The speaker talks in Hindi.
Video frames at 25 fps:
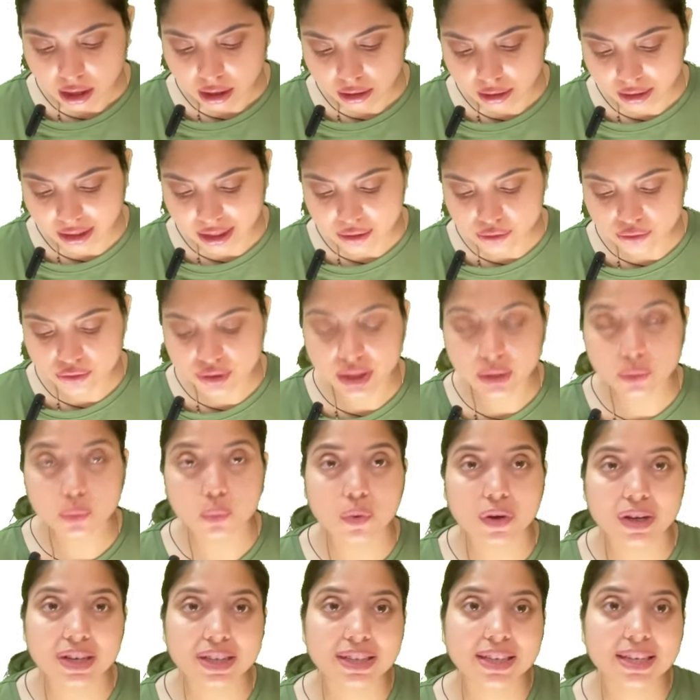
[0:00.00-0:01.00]
क्राइस्ट्रेट
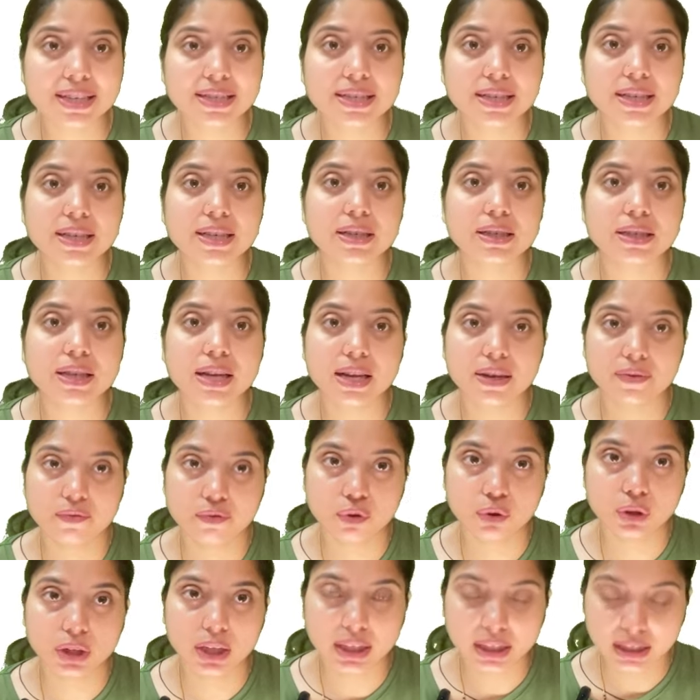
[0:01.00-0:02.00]
वर्क कैसे करता है
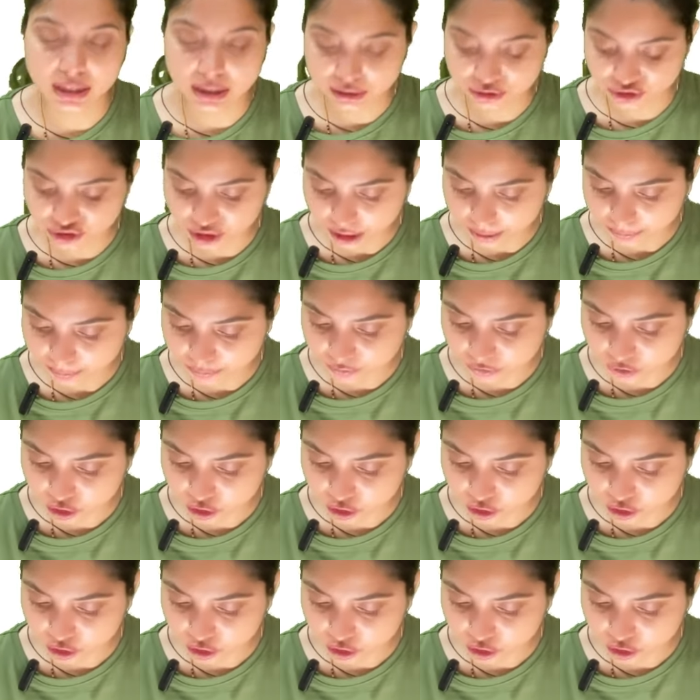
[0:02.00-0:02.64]
वो देख लीजिए